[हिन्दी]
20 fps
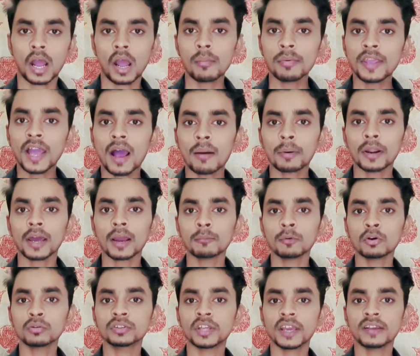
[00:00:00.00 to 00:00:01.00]
अब यहाँ पर
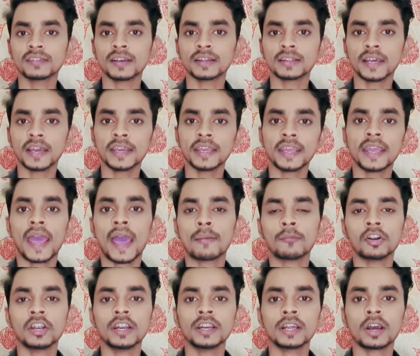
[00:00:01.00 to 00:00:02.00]
हम लोग देख सकते हैं कि
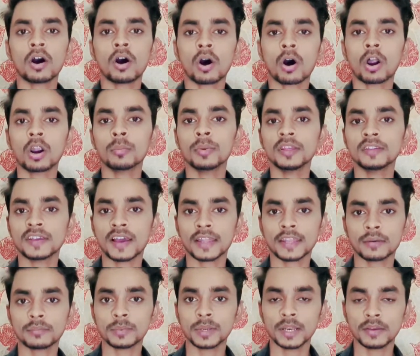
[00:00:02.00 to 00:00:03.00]
एमुलेट का और भी
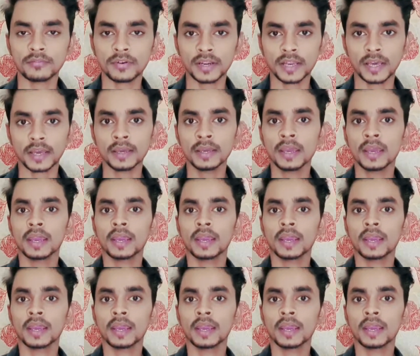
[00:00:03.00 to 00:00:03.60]
ज्यादा बेनिफिट है